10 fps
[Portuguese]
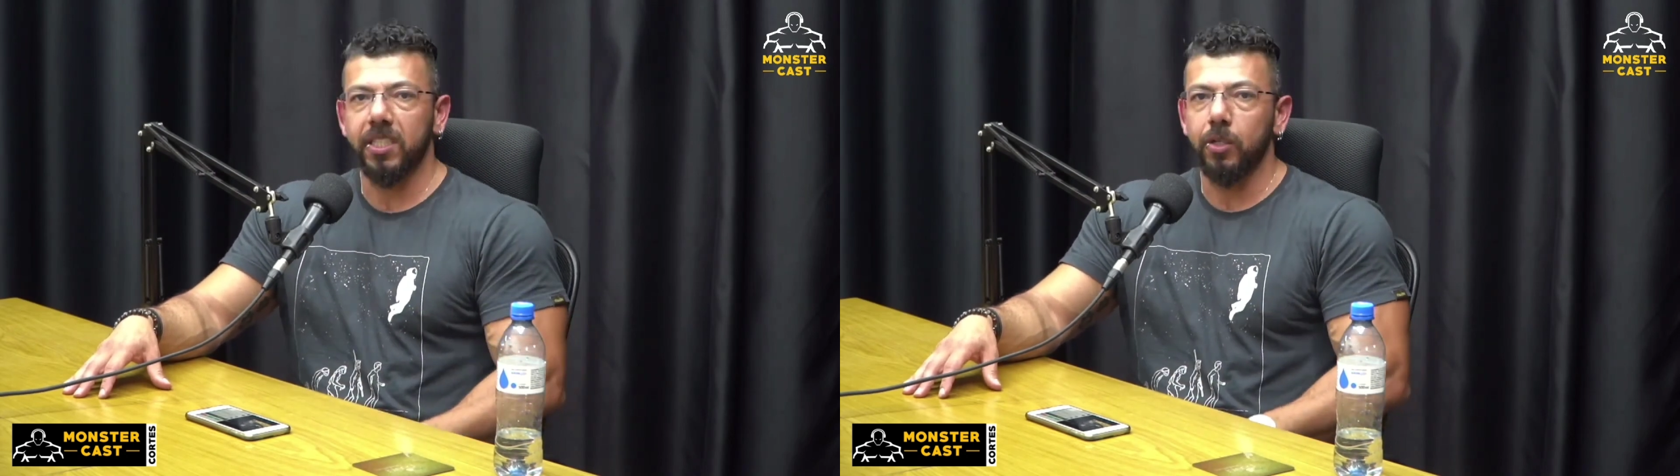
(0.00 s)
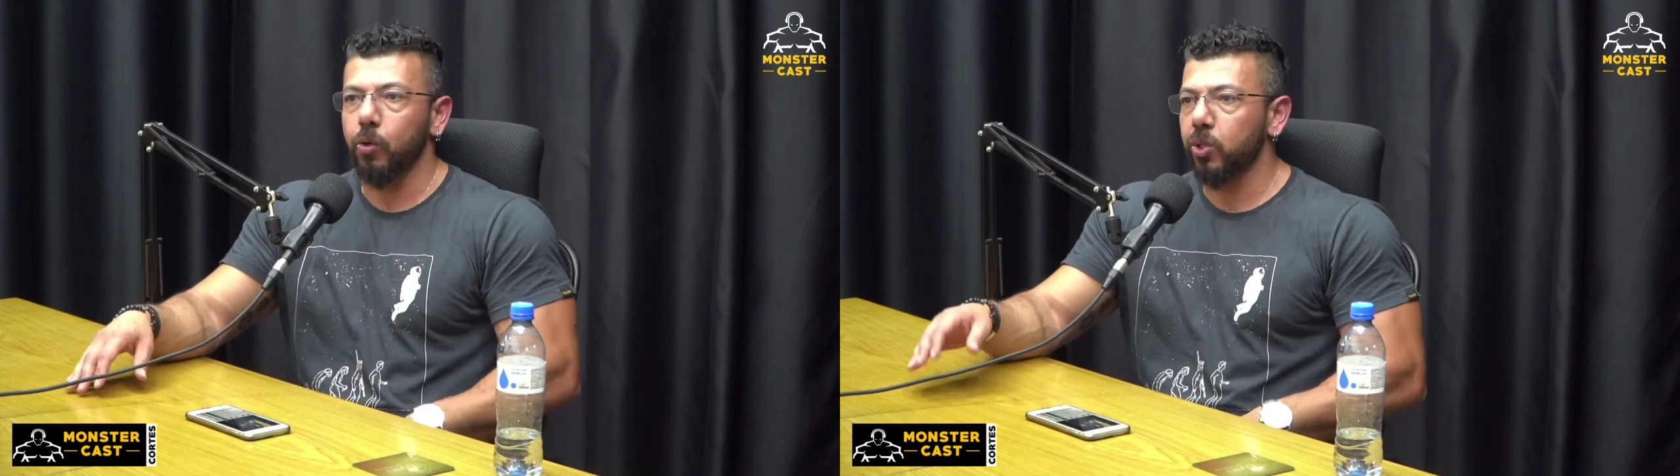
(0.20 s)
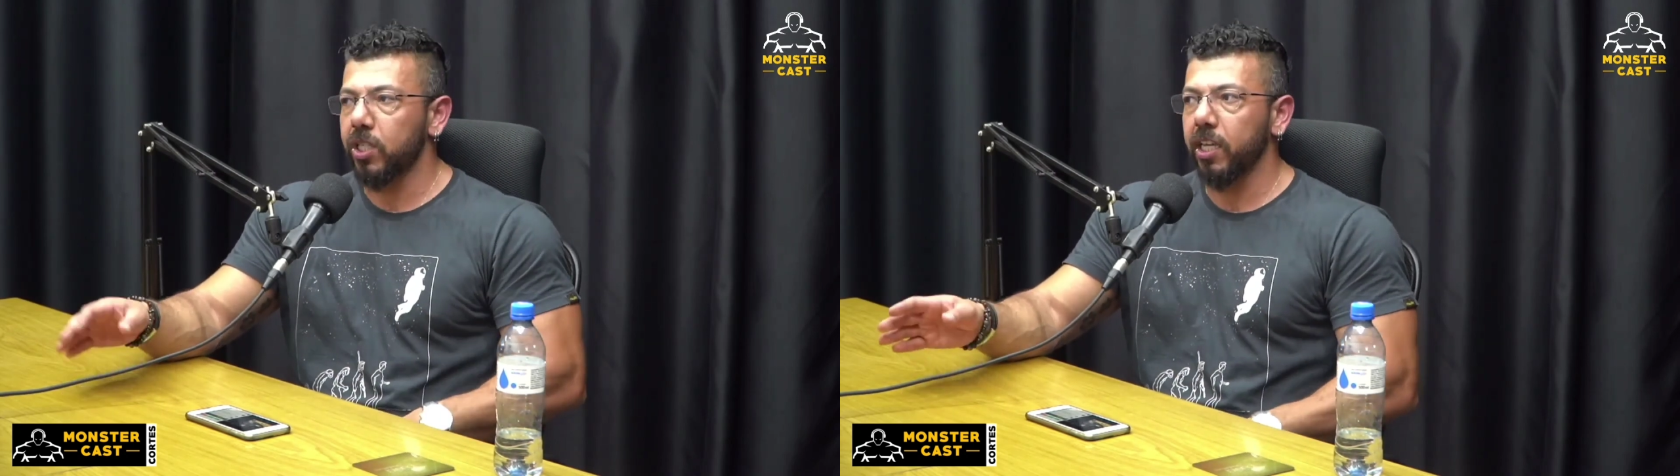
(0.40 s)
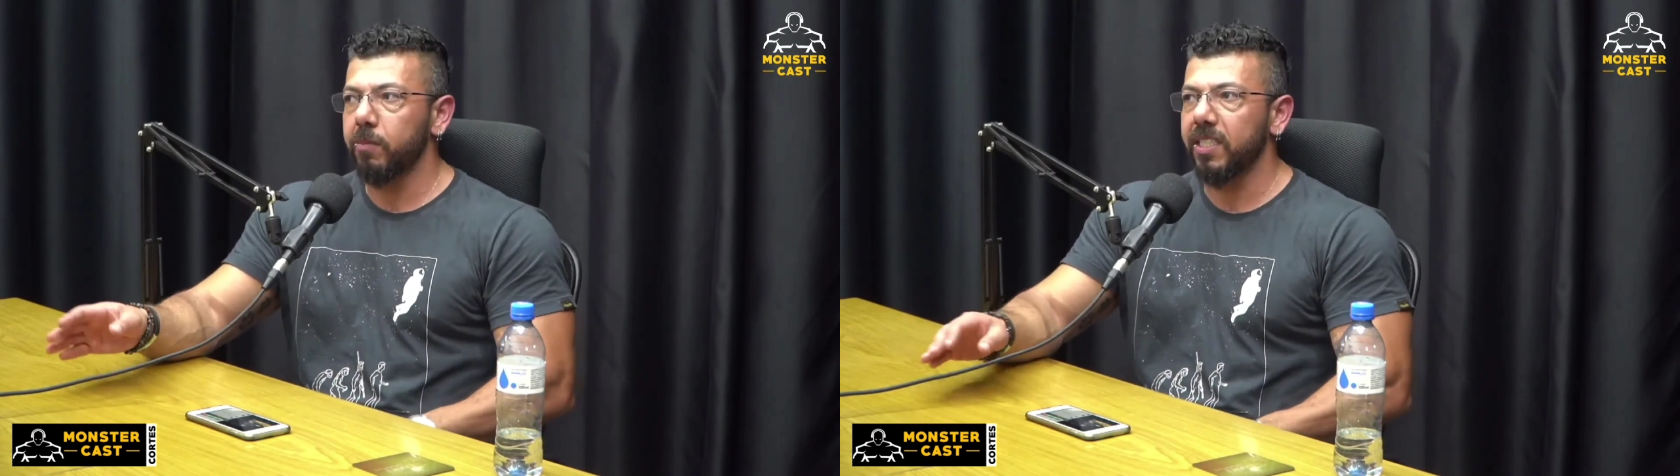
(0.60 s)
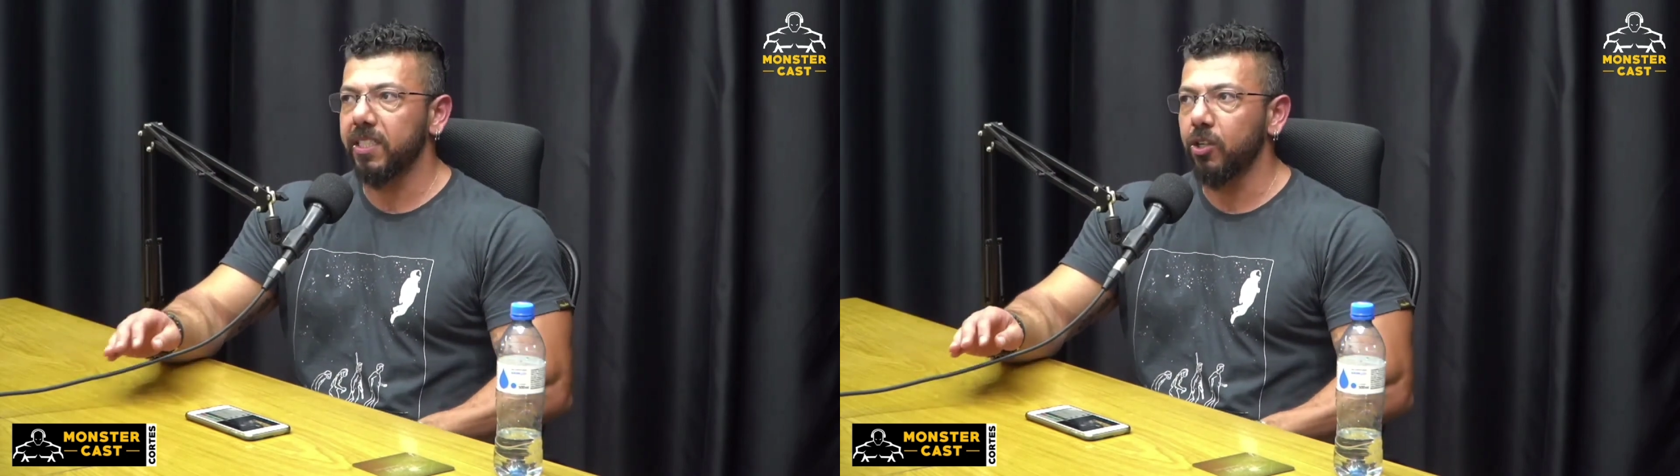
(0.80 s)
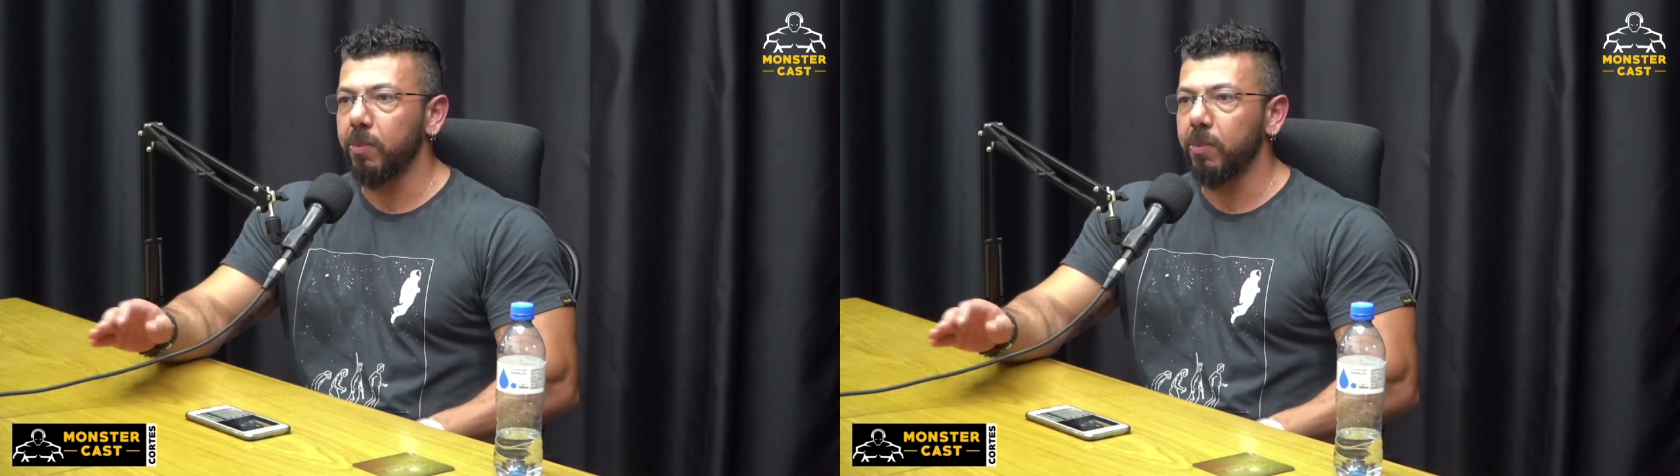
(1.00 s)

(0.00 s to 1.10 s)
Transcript: você não consegue mais ter um